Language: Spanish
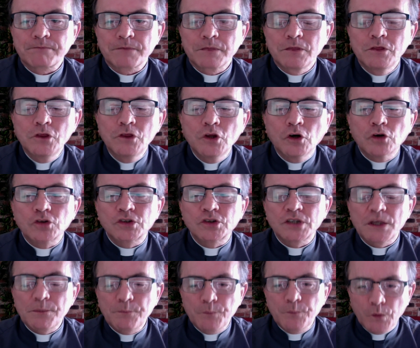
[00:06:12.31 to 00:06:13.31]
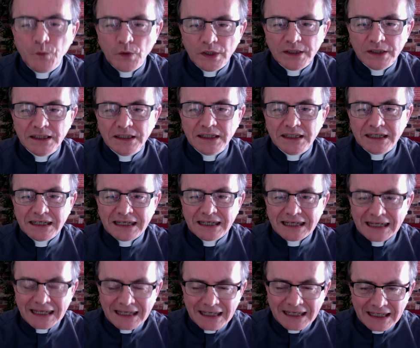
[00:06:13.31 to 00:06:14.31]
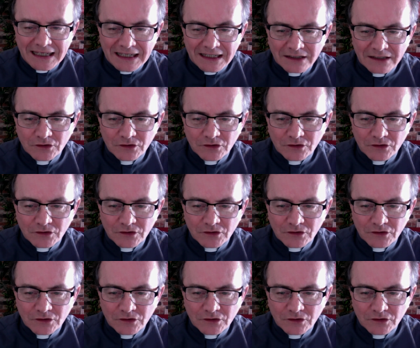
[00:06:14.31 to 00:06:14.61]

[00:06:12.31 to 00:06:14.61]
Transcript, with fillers: no se puede creer